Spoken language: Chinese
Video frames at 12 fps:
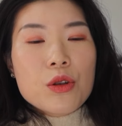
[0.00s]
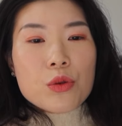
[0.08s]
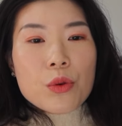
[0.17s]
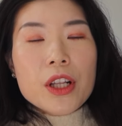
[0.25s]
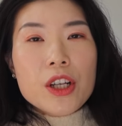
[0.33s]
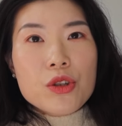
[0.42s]

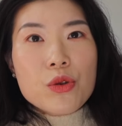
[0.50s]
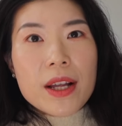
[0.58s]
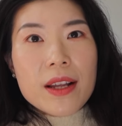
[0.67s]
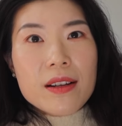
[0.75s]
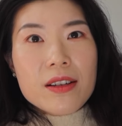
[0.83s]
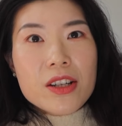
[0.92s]
所谓的
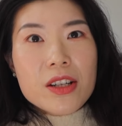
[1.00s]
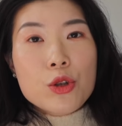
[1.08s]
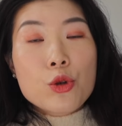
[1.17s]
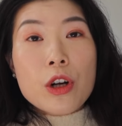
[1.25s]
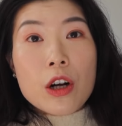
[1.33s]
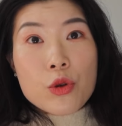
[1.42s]
专业的事
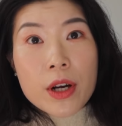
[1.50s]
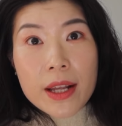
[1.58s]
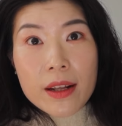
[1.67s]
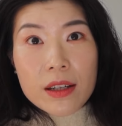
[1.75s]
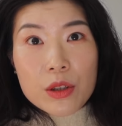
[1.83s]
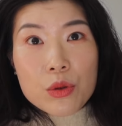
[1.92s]
就找专
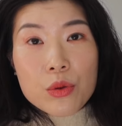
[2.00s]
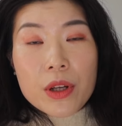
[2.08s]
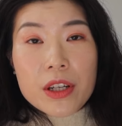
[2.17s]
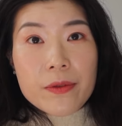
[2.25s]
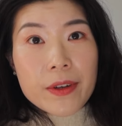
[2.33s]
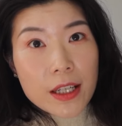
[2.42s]
业的人做
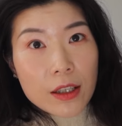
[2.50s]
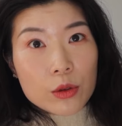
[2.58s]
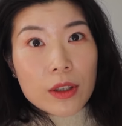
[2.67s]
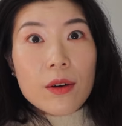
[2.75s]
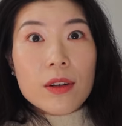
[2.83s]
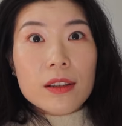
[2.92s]
也是非常有
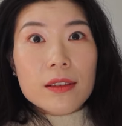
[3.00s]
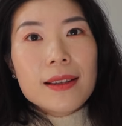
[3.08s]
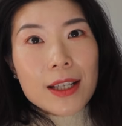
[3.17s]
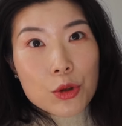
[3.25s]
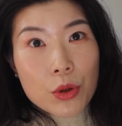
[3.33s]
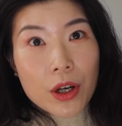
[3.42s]
道理的。
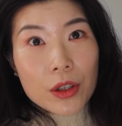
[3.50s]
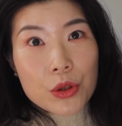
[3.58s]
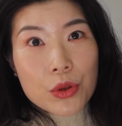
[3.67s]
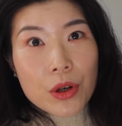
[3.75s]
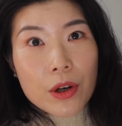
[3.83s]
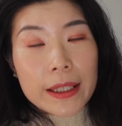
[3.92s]
那最后的
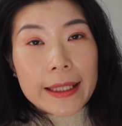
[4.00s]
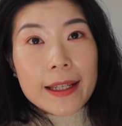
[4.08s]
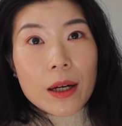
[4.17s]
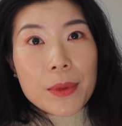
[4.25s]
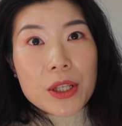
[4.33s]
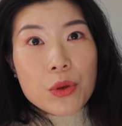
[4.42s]
最后，一定
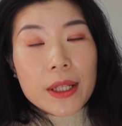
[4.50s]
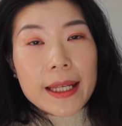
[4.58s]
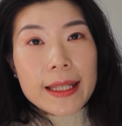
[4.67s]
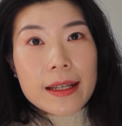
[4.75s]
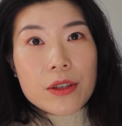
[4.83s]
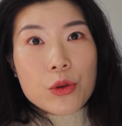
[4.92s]
要明确的
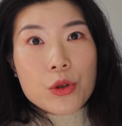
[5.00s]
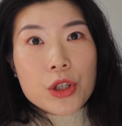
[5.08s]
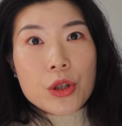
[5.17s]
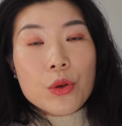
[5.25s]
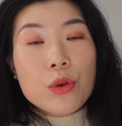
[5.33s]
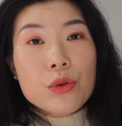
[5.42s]
一点就
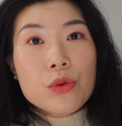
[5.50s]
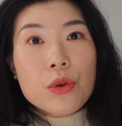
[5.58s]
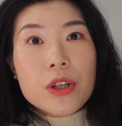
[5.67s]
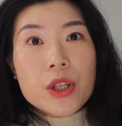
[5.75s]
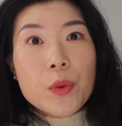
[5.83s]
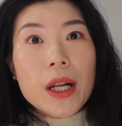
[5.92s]
是，工
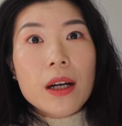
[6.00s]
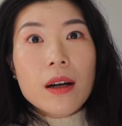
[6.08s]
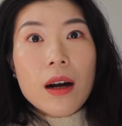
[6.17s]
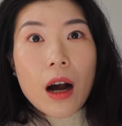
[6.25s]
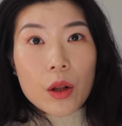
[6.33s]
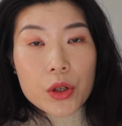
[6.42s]
作是为了
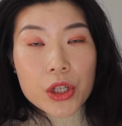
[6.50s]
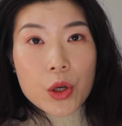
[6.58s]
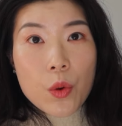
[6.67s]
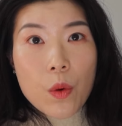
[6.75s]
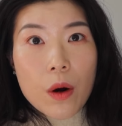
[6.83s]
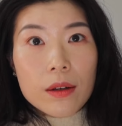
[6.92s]
更好的
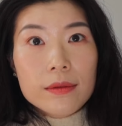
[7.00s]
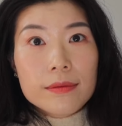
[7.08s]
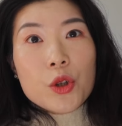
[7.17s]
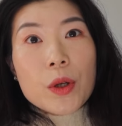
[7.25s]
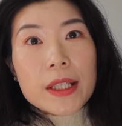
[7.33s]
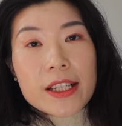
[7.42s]
生活。
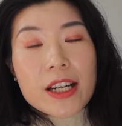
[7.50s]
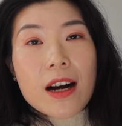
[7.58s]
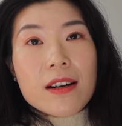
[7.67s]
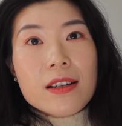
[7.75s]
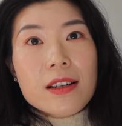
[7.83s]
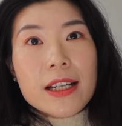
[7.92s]
如果你
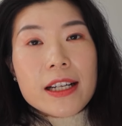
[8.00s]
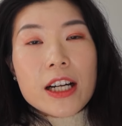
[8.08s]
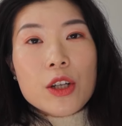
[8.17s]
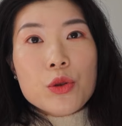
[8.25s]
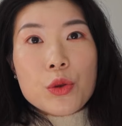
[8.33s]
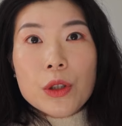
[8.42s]
尝试了以
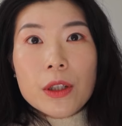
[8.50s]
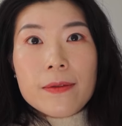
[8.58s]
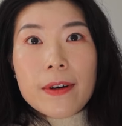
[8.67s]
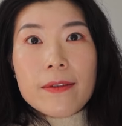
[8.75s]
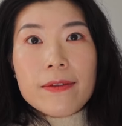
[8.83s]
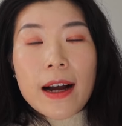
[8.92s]
上所有的
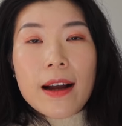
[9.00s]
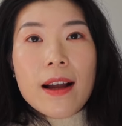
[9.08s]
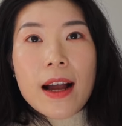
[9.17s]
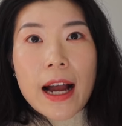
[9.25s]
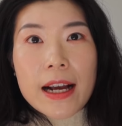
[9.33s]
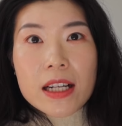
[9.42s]
方法，
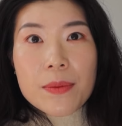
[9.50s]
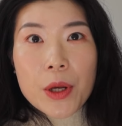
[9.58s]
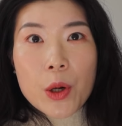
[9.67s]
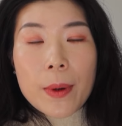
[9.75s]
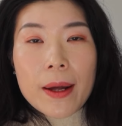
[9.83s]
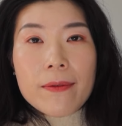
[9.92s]
还是
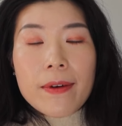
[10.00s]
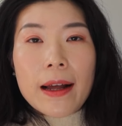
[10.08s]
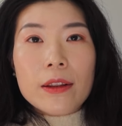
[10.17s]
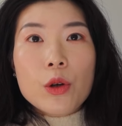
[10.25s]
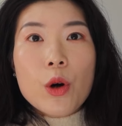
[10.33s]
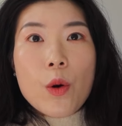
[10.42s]
没。没有办法
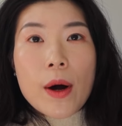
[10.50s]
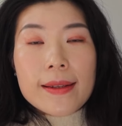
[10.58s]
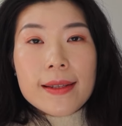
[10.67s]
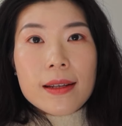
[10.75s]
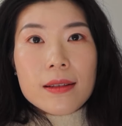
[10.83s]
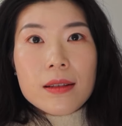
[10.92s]
能够缓
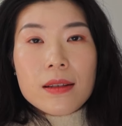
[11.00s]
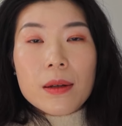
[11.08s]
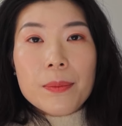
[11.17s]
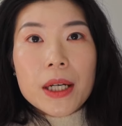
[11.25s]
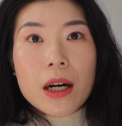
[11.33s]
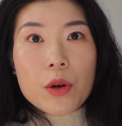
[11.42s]
解自己
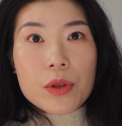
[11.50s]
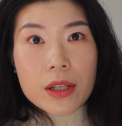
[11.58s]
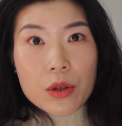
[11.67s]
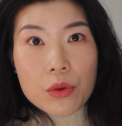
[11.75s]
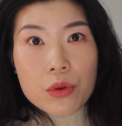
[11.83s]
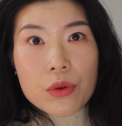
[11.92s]
的崩绕
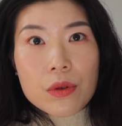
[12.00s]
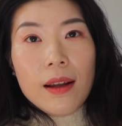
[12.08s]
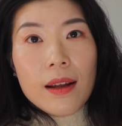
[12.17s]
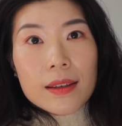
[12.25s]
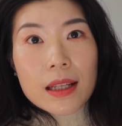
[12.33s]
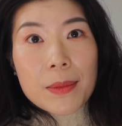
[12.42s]
情绪，
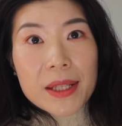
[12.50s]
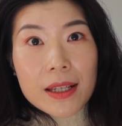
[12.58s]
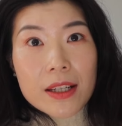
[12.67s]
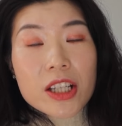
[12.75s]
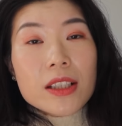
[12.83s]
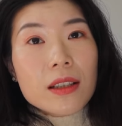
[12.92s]
那么
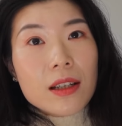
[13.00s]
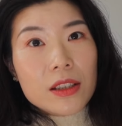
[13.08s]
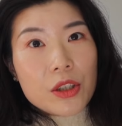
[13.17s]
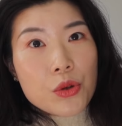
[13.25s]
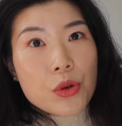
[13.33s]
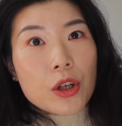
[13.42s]
你真的可
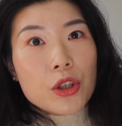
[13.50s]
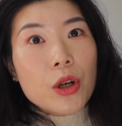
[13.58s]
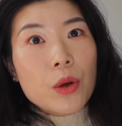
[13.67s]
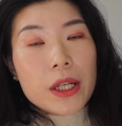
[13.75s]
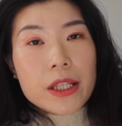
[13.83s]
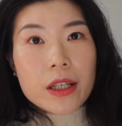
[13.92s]
能需要
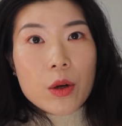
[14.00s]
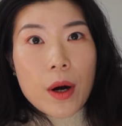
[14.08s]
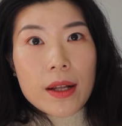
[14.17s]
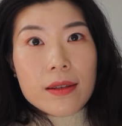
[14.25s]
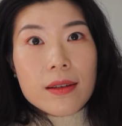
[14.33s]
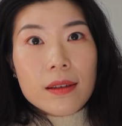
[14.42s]
抽离这个
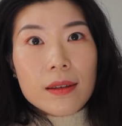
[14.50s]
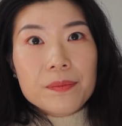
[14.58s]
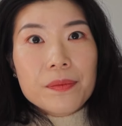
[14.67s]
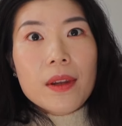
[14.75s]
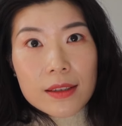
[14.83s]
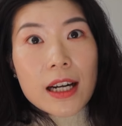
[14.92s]
环境了，
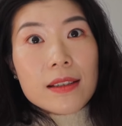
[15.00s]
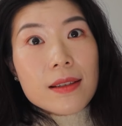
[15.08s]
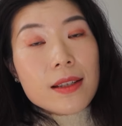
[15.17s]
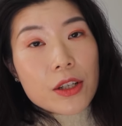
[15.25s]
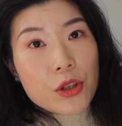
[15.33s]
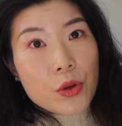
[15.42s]
让
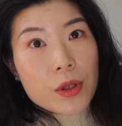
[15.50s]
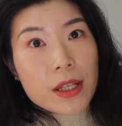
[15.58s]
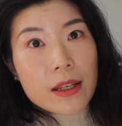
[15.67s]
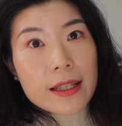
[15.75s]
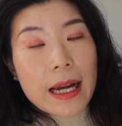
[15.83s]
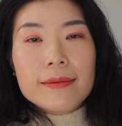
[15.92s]
自己休
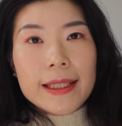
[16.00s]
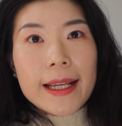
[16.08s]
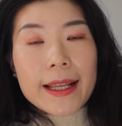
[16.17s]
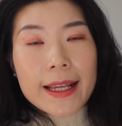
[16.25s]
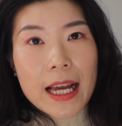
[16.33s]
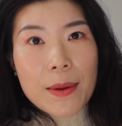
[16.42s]
息一下。你
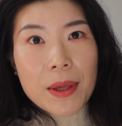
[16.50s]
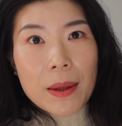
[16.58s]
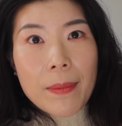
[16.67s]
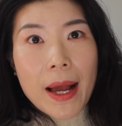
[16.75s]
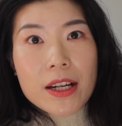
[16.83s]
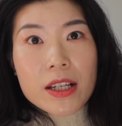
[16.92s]
也应该
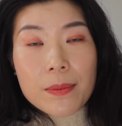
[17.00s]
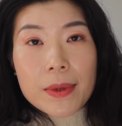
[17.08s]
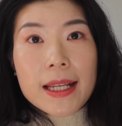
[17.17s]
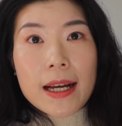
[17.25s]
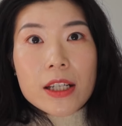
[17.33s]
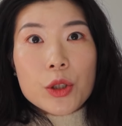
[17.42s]
明白什么
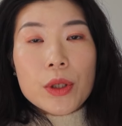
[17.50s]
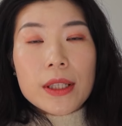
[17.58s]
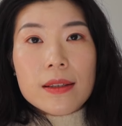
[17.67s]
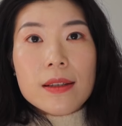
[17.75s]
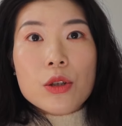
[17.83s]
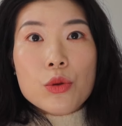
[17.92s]
才是对你
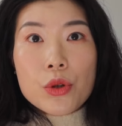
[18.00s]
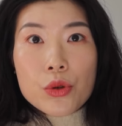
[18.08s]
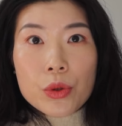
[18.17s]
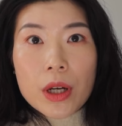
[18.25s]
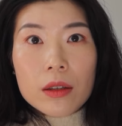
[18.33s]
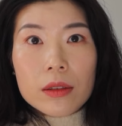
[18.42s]
自己最
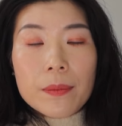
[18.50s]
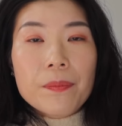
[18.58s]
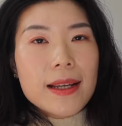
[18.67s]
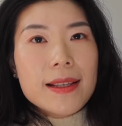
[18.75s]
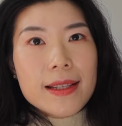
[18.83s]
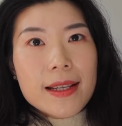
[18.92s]
重要的：
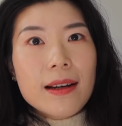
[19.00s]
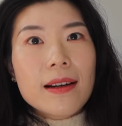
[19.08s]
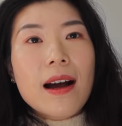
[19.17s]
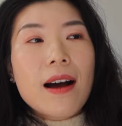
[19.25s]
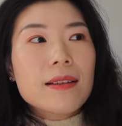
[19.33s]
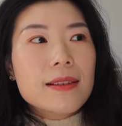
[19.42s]
健
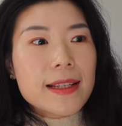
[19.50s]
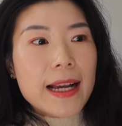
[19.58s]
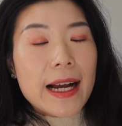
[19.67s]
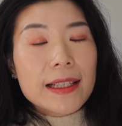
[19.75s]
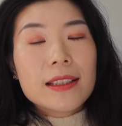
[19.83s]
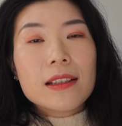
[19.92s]
康、
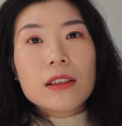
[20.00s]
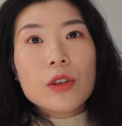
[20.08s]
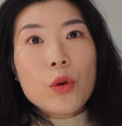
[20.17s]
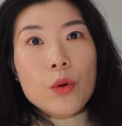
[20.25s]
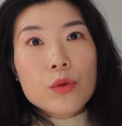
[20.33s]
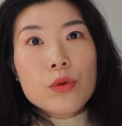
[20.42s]
家庭、
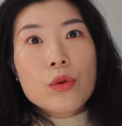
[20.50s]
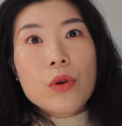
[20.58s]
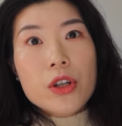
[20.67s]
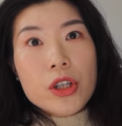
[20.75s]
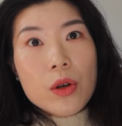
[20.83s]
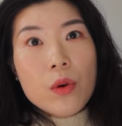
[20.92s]
工
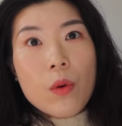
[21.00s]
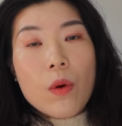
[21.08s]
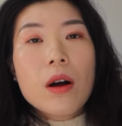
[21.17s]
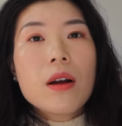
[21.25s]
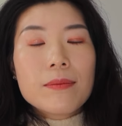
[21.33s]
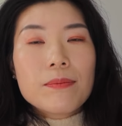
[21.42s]
作、生活。